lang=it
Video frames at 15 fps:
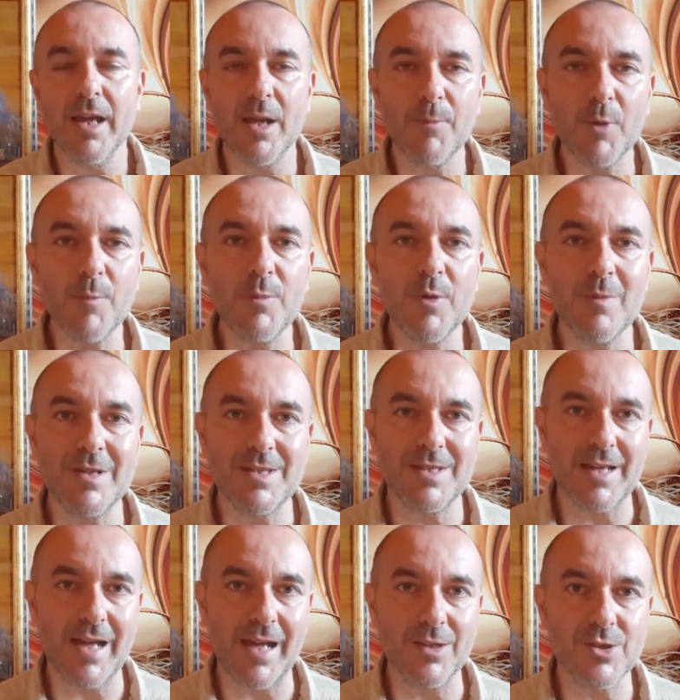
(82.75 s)
E proprio i
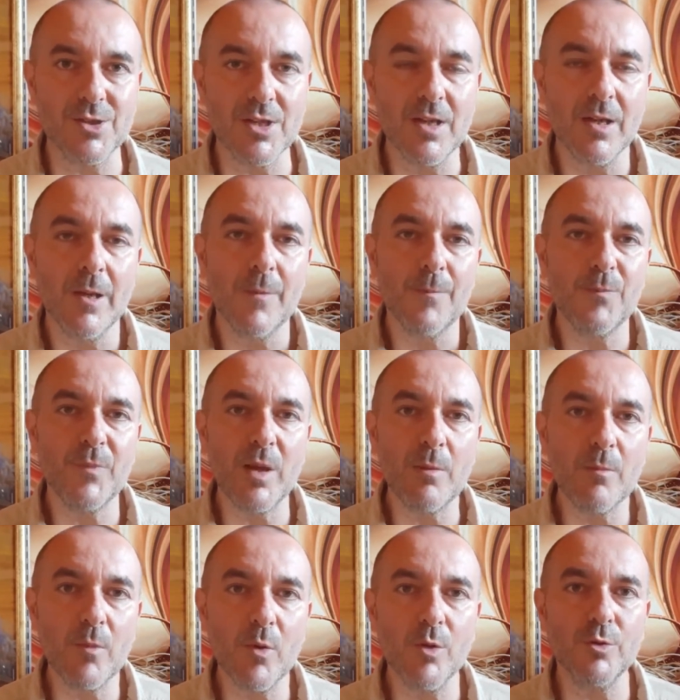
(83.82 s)
messaggi,
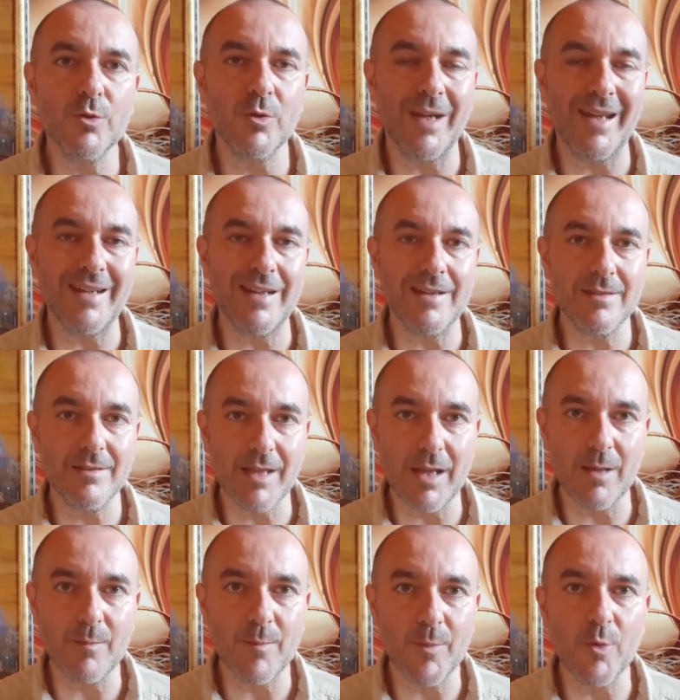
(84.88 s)
nel modo e nel
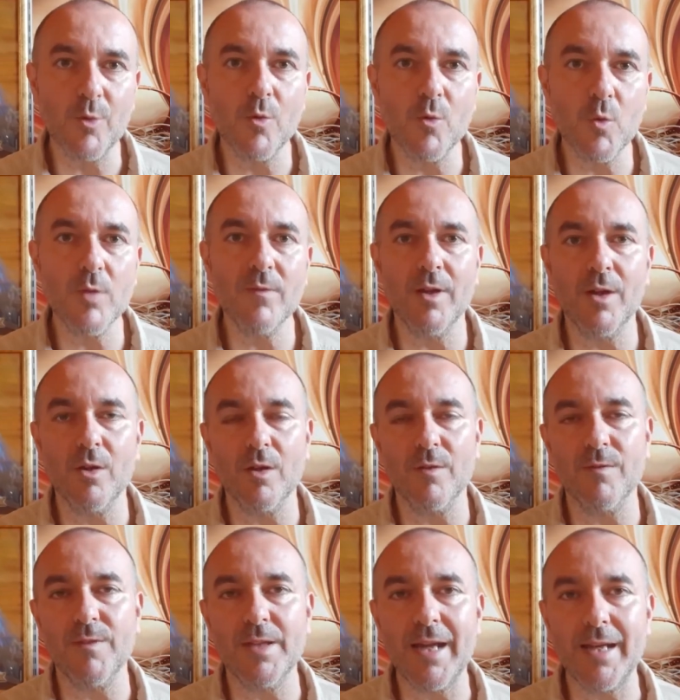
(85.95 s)
tempo con cui vengono
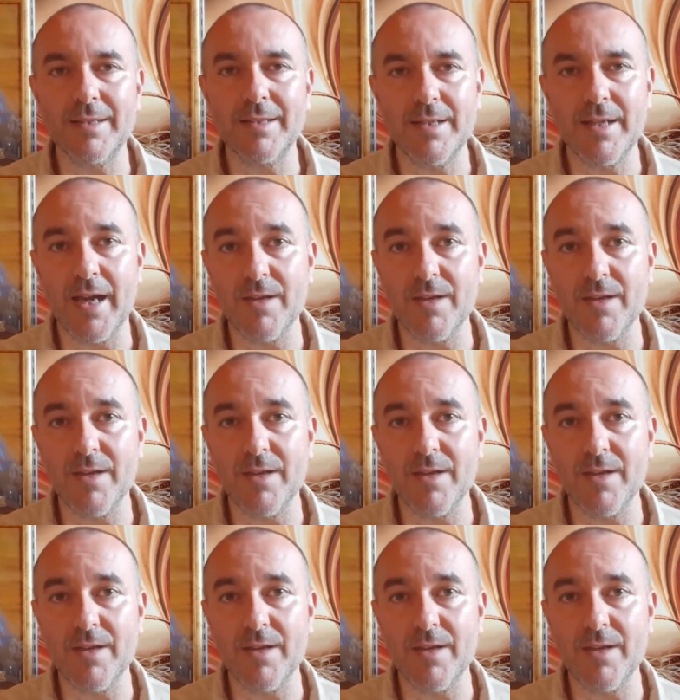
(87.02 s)
affidati